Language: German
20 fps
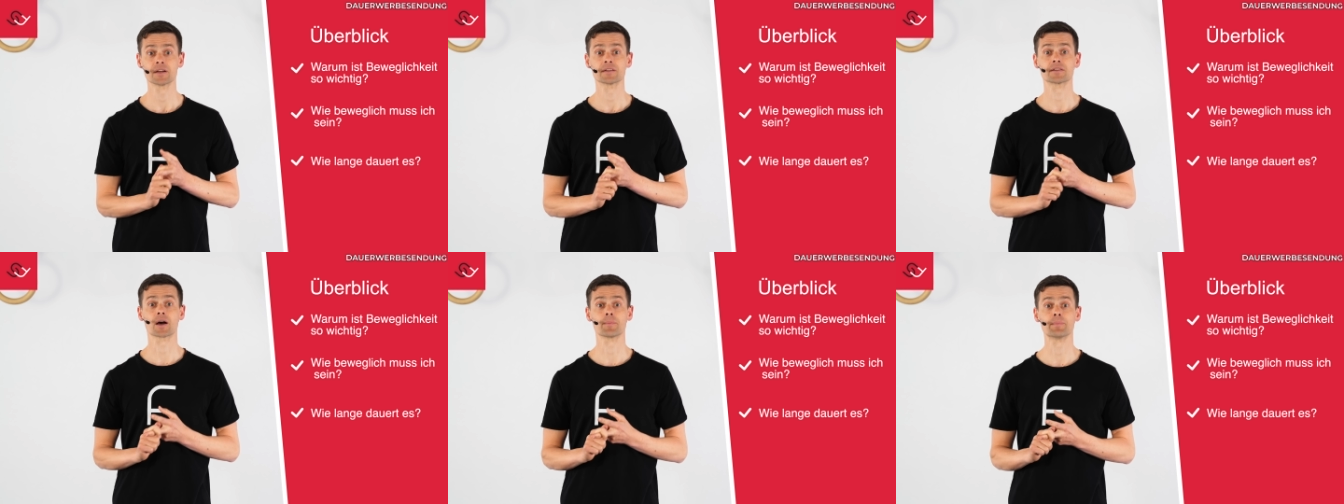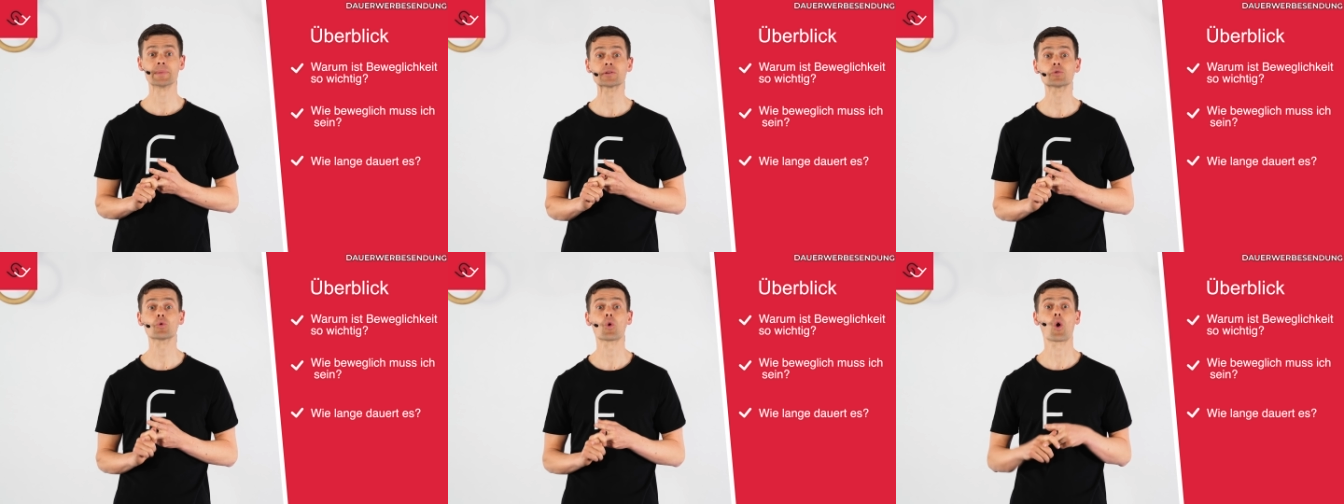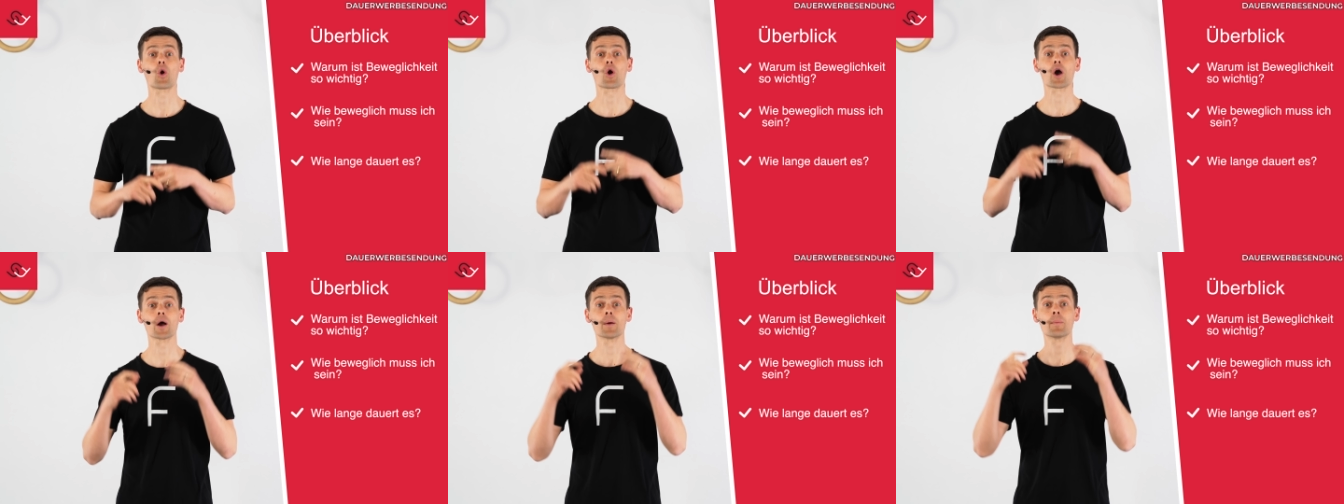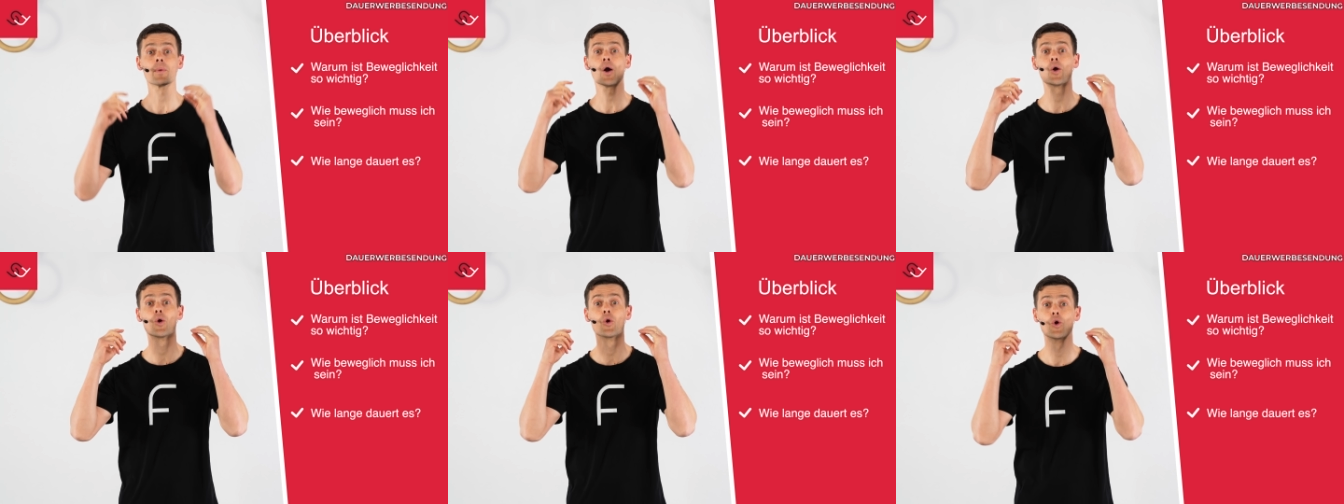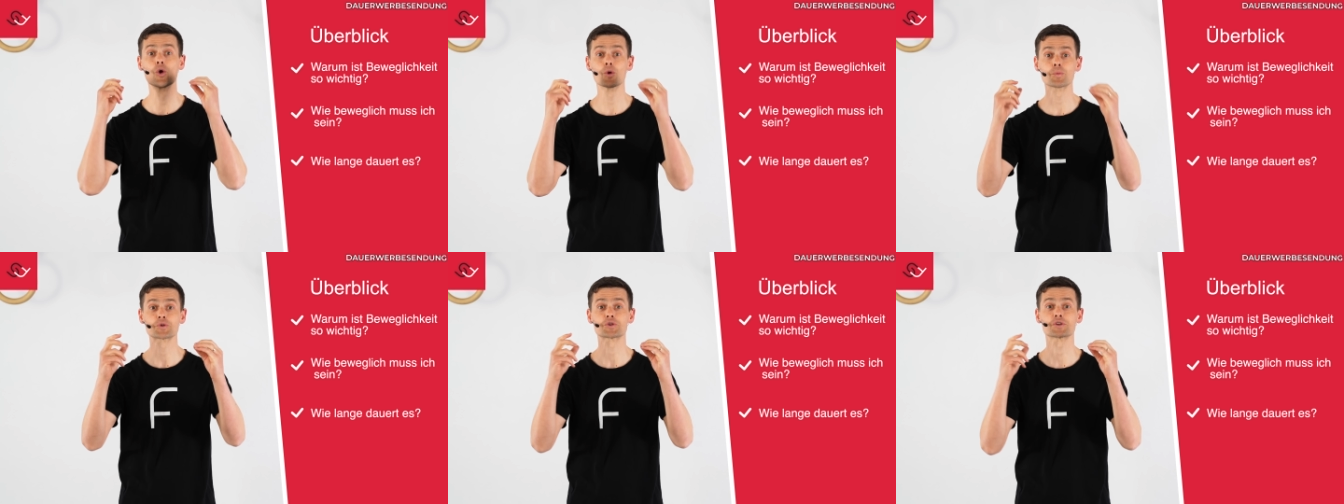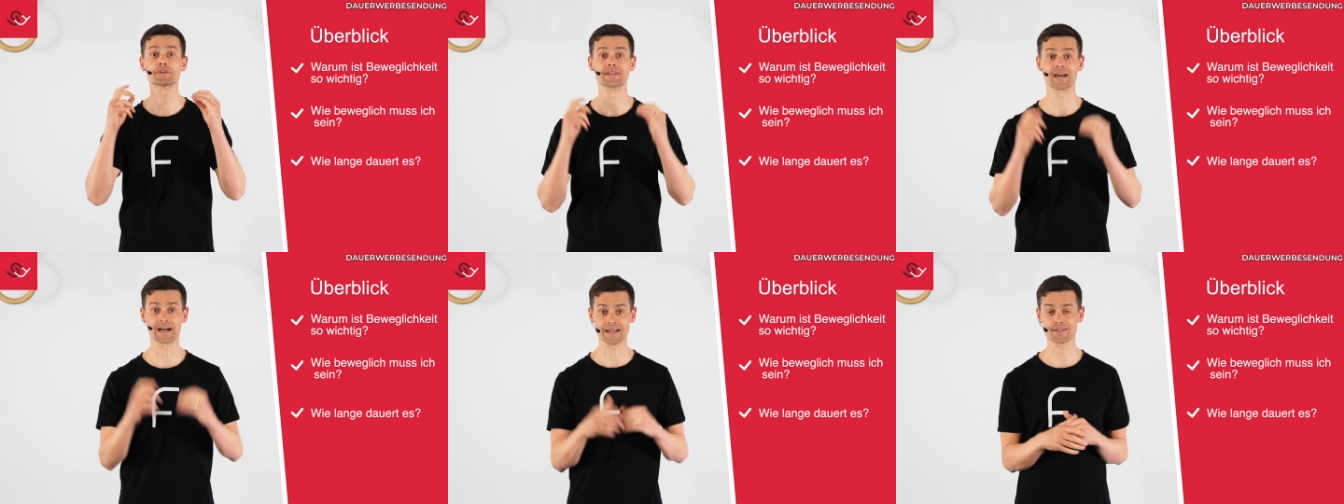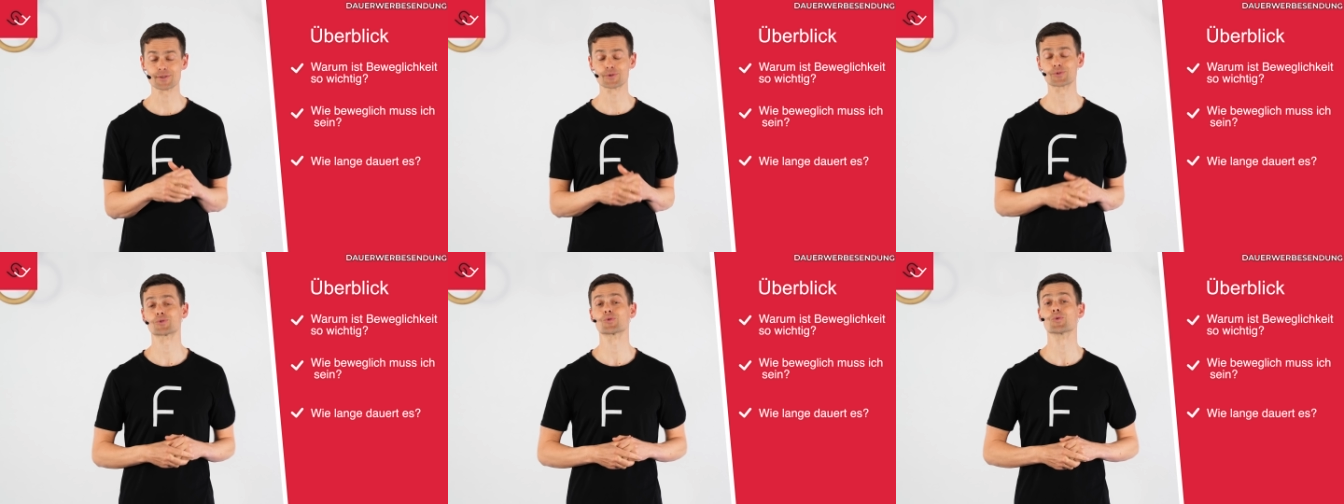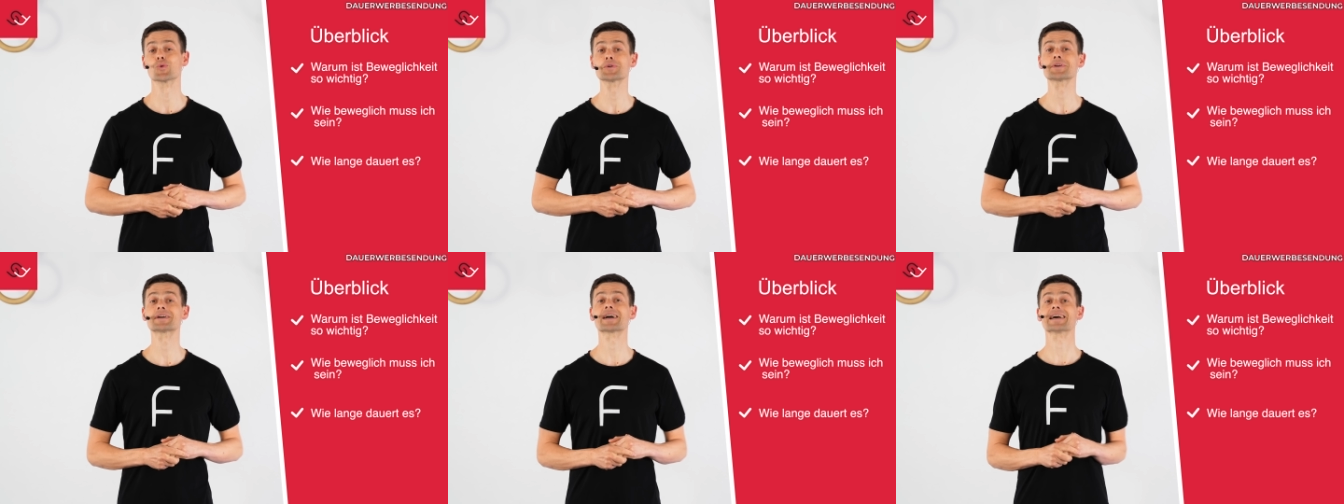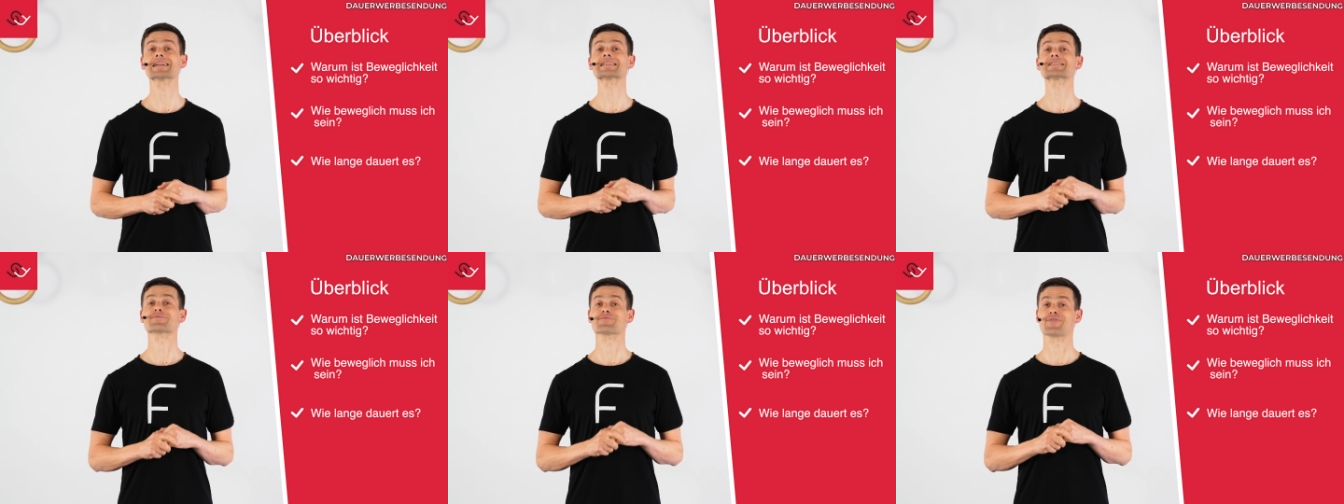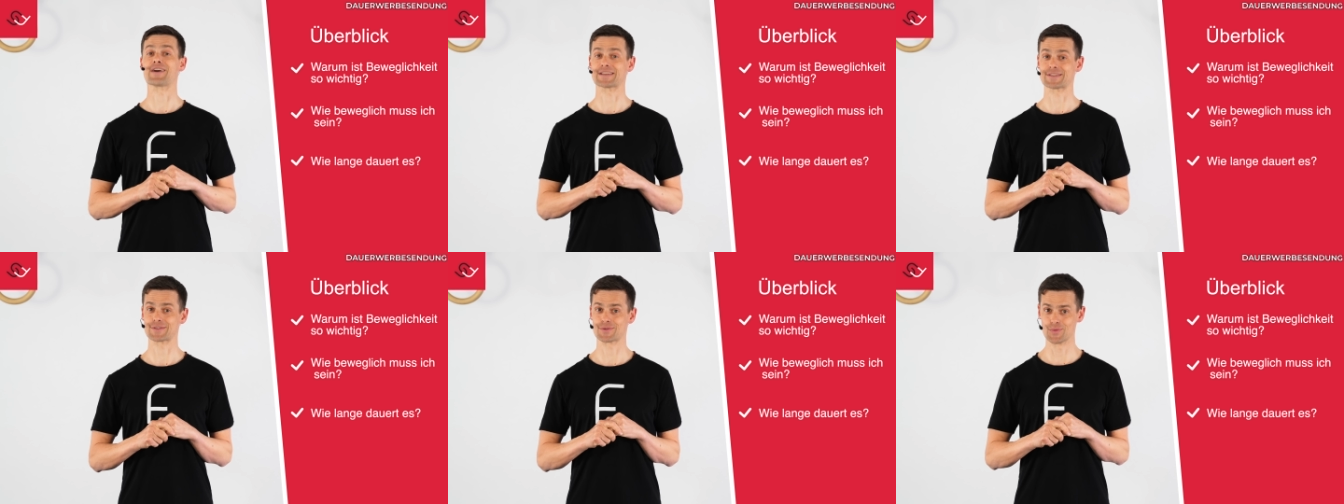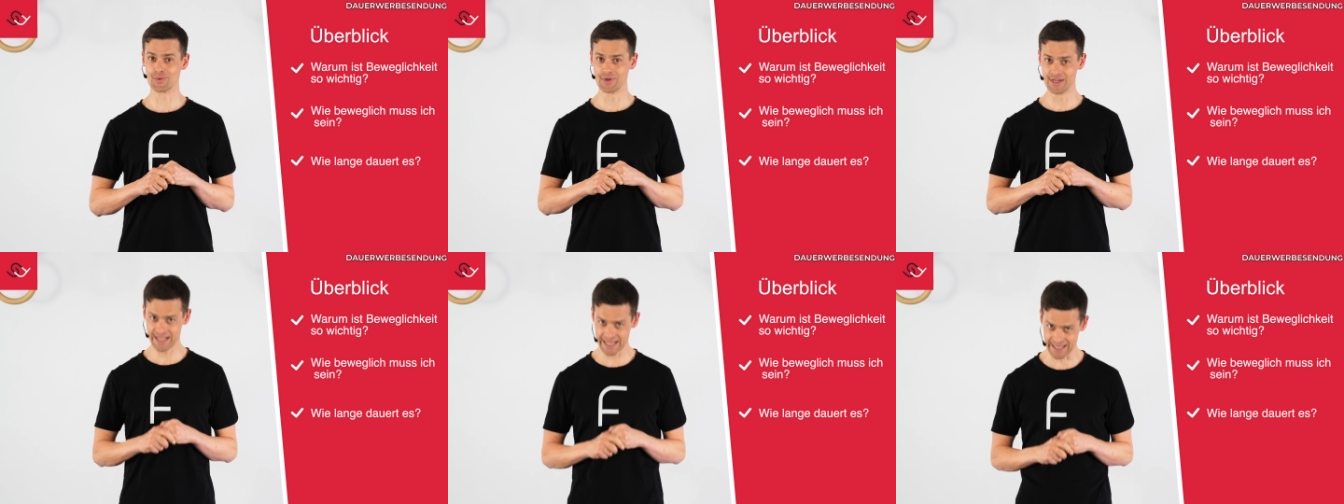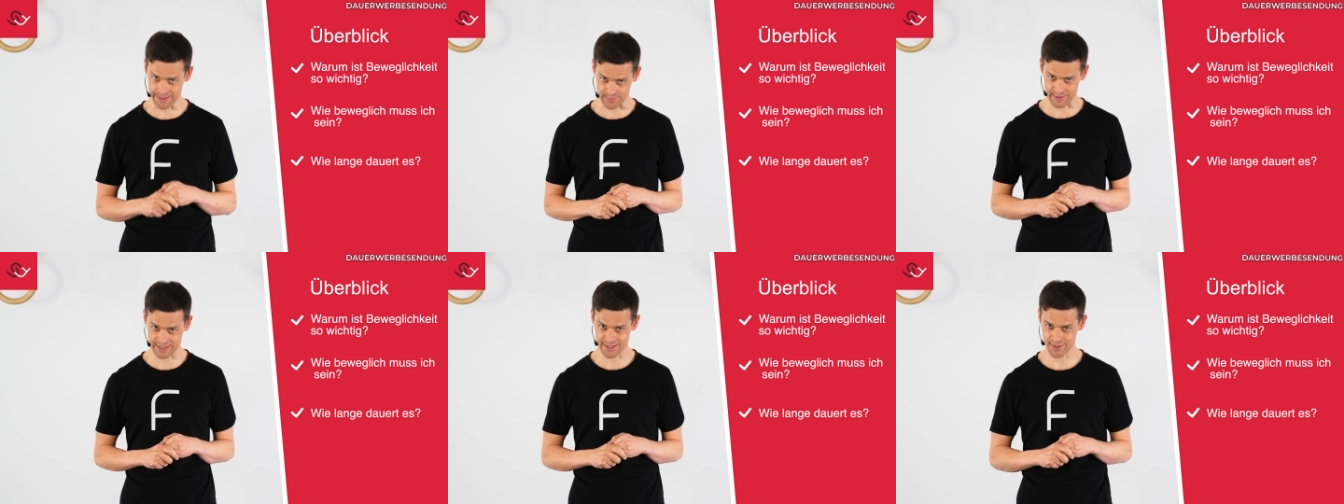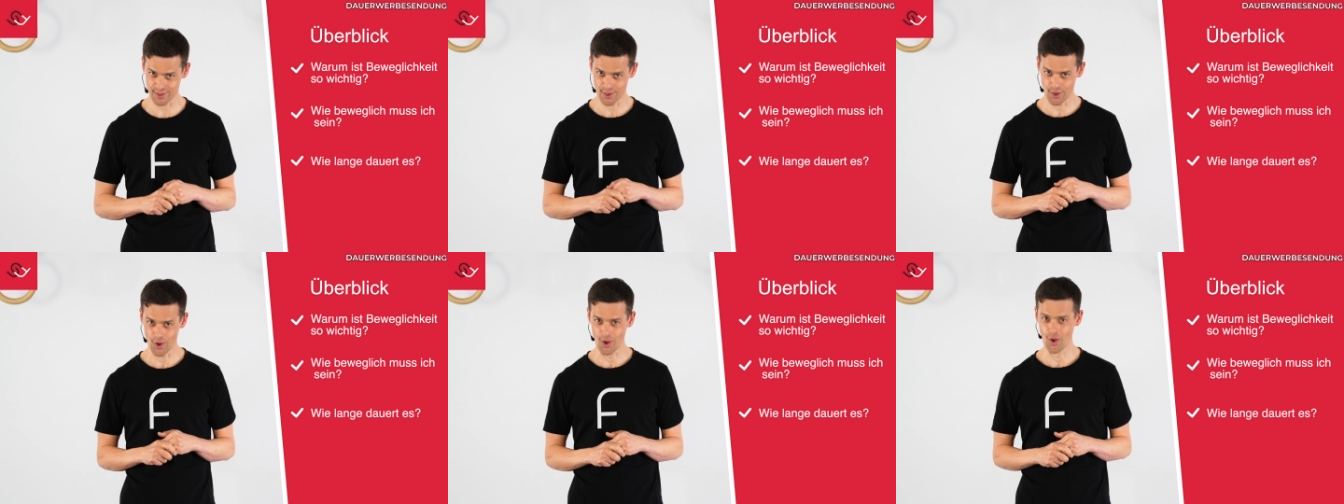damit du auch immer hübsch das tun kannst, was du liebst.